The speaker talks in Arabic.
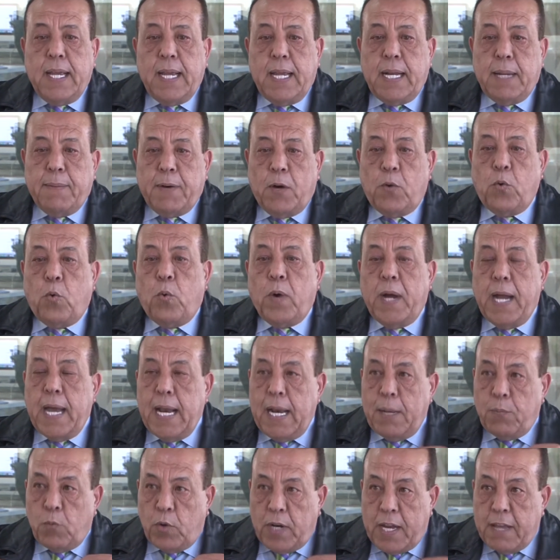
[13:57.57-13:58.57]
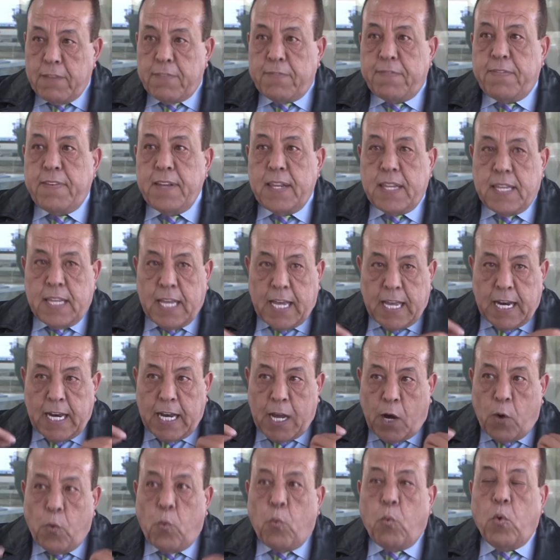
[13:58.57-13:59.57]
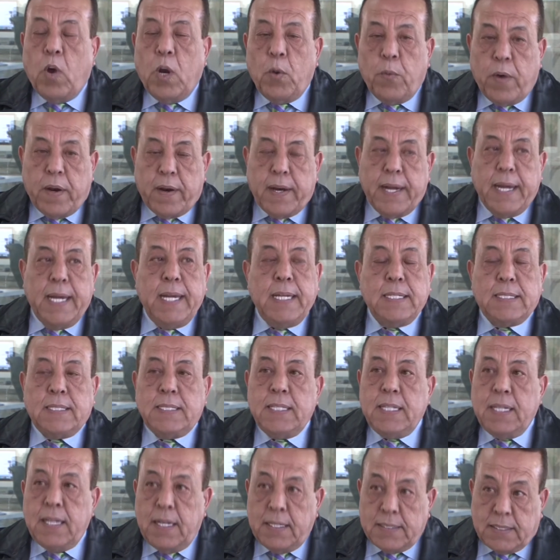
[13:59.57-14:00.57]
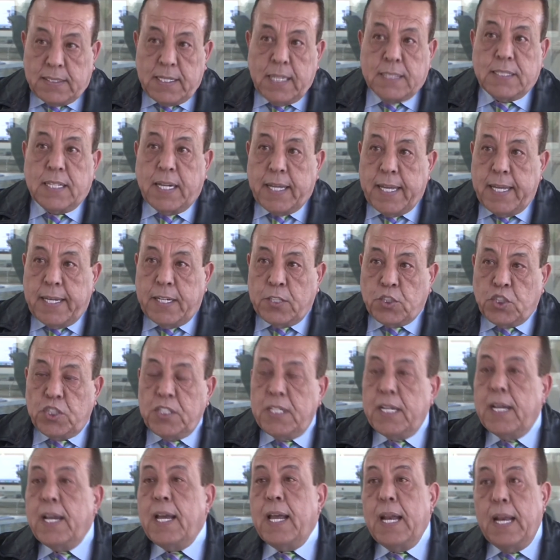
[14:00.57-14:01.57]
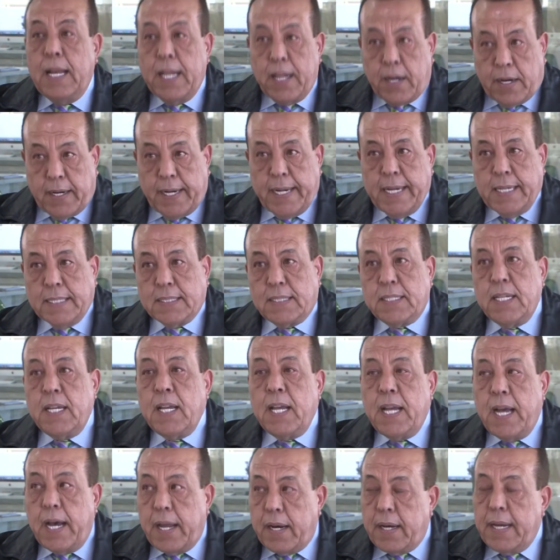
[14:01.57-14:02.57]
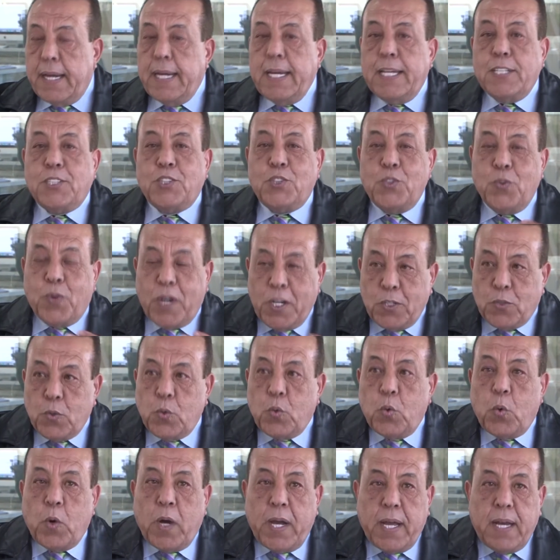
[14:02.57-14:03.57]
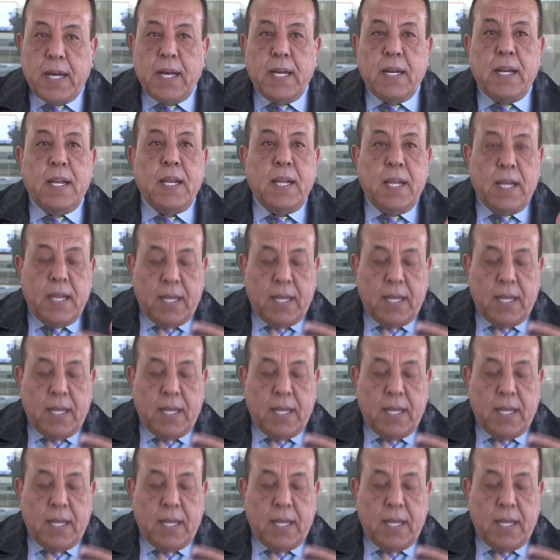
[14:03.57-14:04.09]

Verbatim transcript: إنما هو المنفذ الأول والرئيسي للسياسة الخارجية للرئيس الرئيس يريده أن